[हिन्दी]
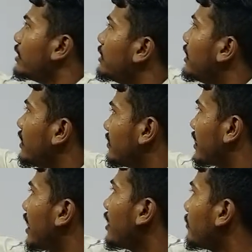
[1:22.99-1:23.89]
किए हैं
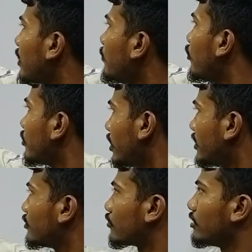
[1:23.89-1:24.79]
सरकारी मतलब बहुत सारे
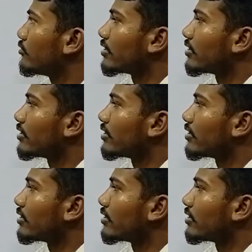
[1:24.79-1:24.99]
देशों की जो